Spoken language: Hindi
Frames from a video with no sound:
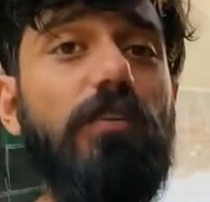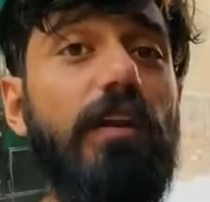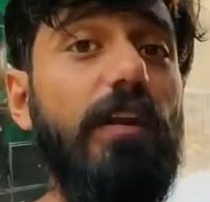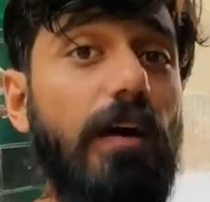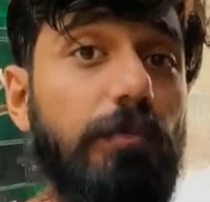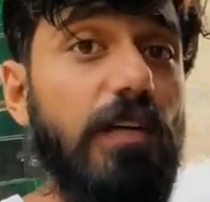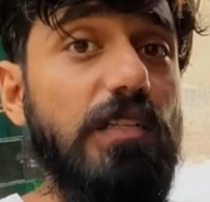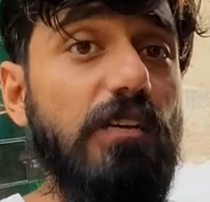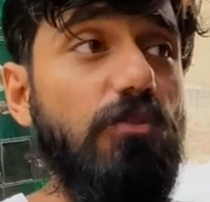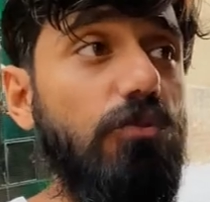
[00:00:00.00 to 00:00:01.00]
सारे नाम
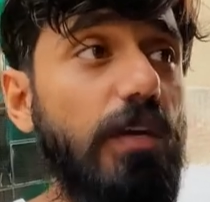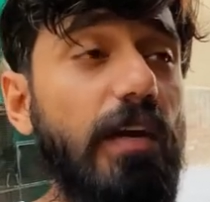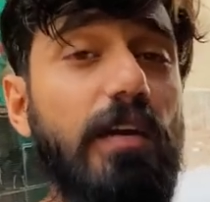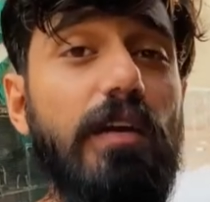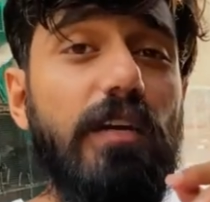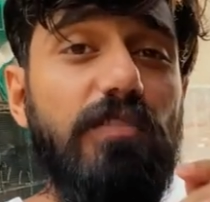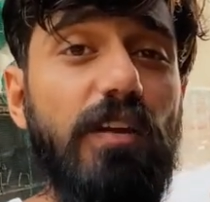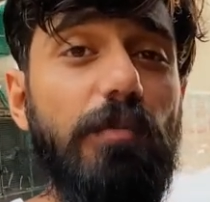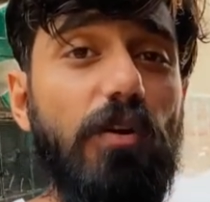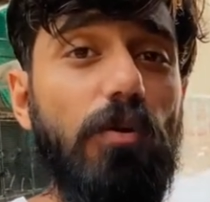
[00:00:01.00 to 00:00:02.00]
सजेस्ट होते हैं किसी
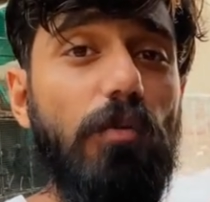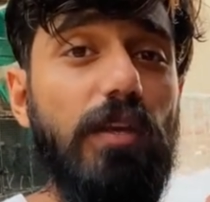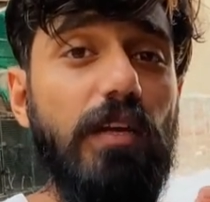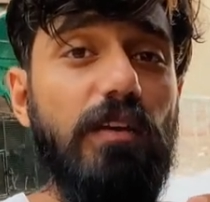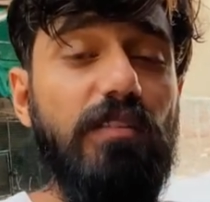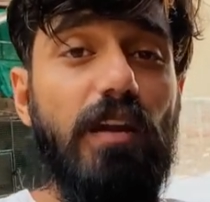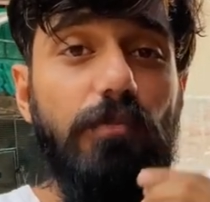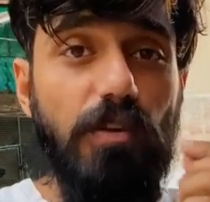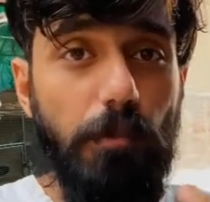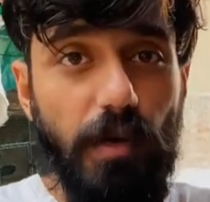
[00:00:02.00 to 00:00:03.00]
ने मेरे को बोला था कि इसका नाम
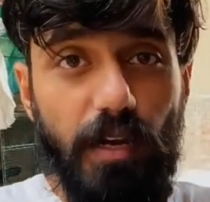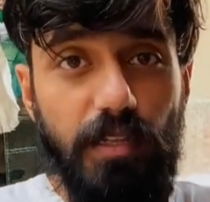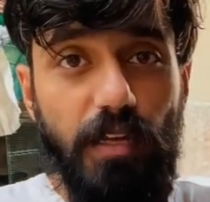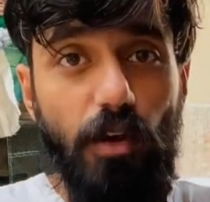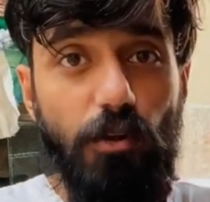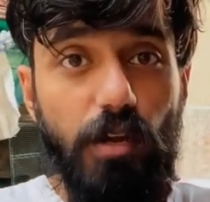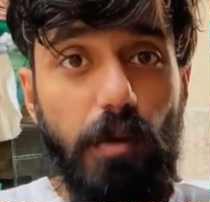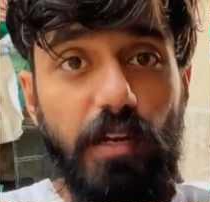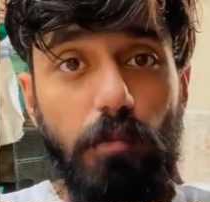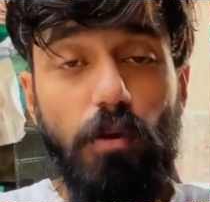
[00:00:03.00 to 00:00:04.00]
सिम्बा रख दें और एक
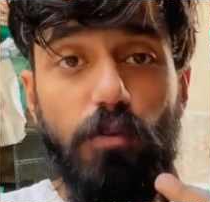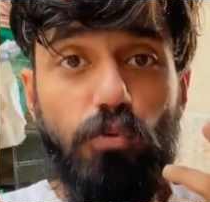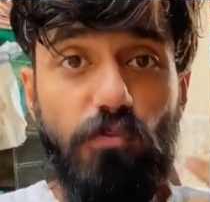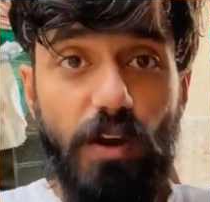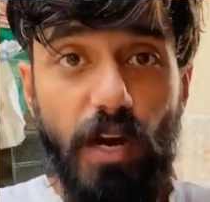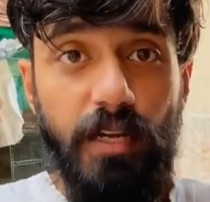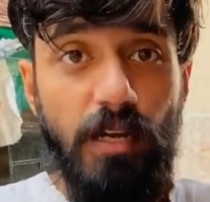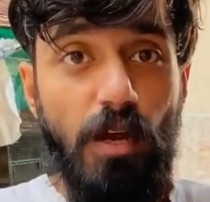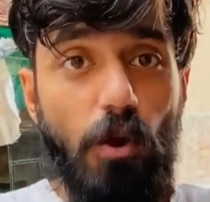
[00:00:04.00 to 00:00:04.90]
भाई ने बोला तूफ़ान